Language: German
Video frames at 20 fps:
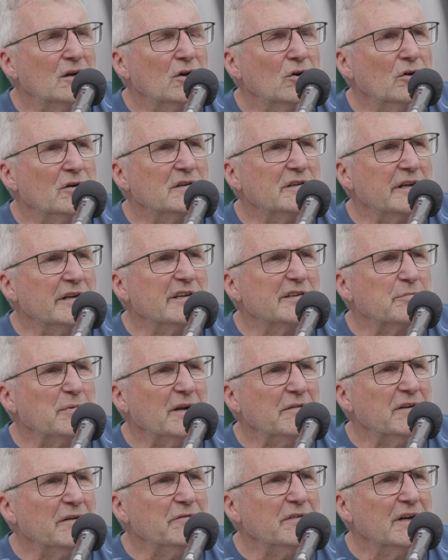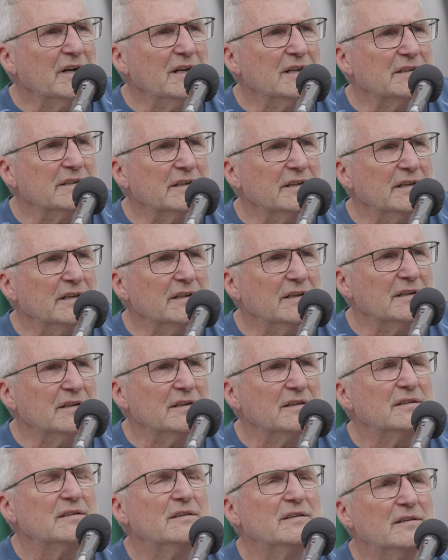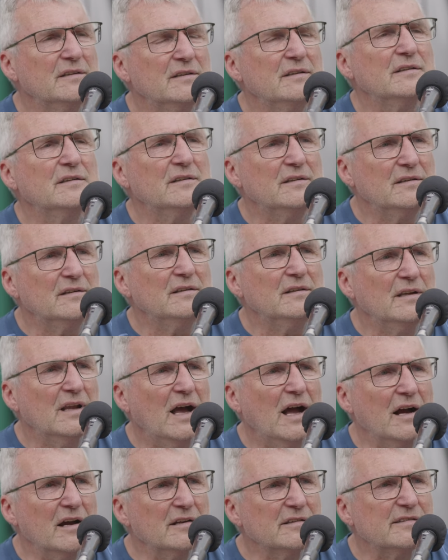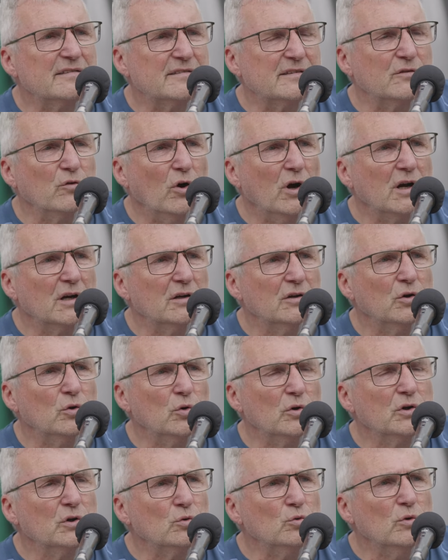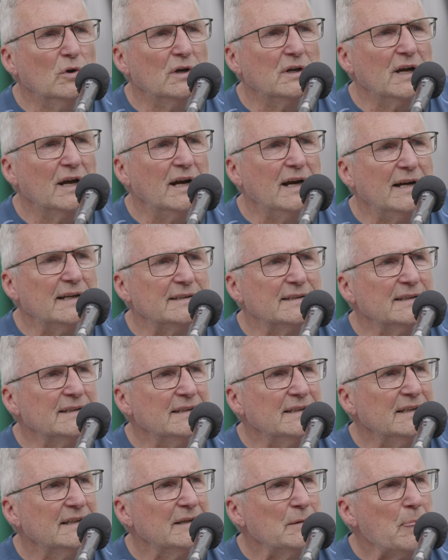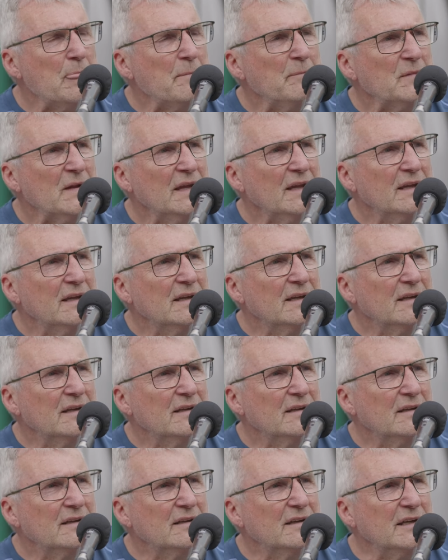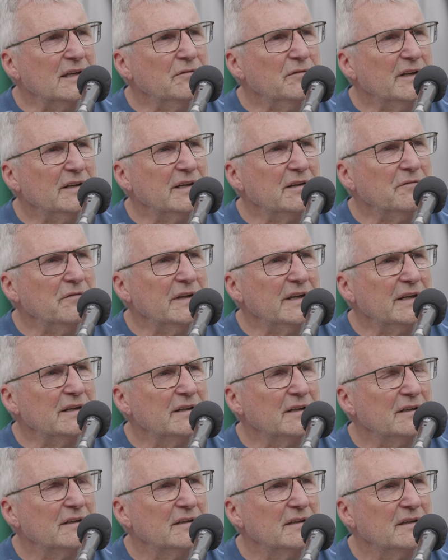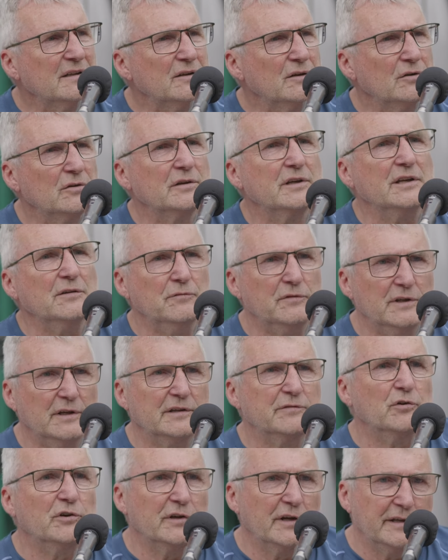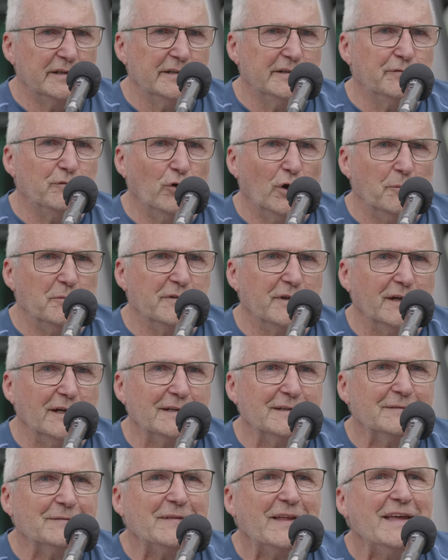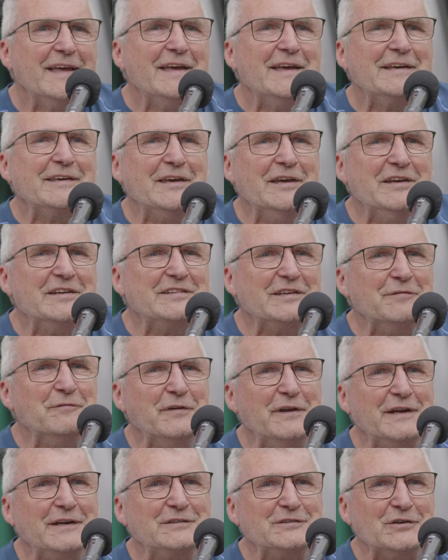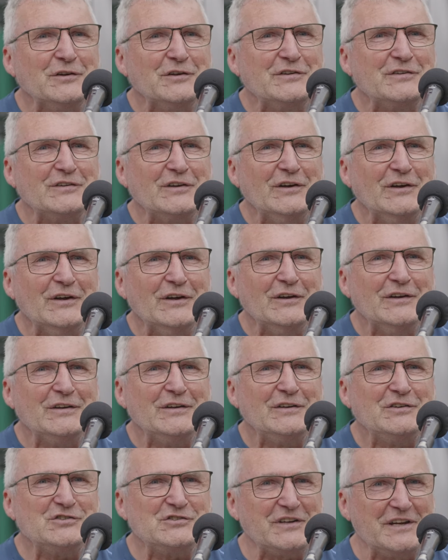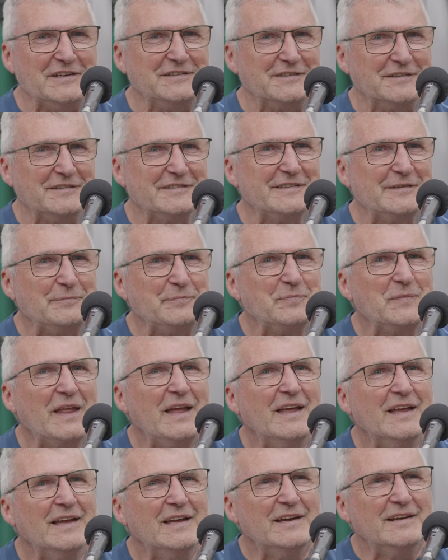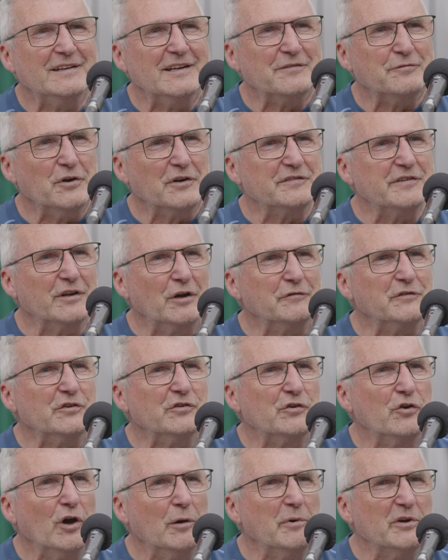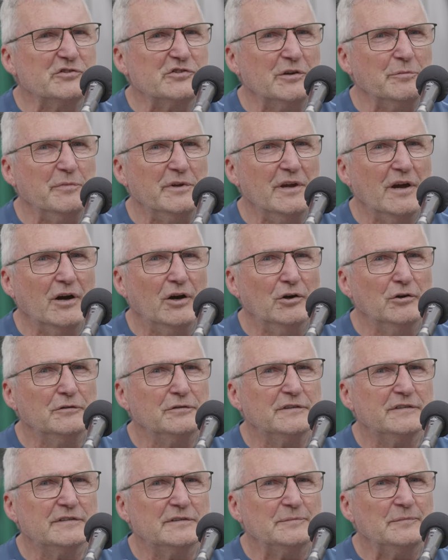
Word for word: und jedes Mal, wenn wir halt in Angst, Sorge, Unruhe geraten, gehen wir den Weg gehen wir, ich wollte ja Ich-Form sagen, gehe ich den Weg des äh, Stresses. Das wirkt sich auf die Körperchemie aus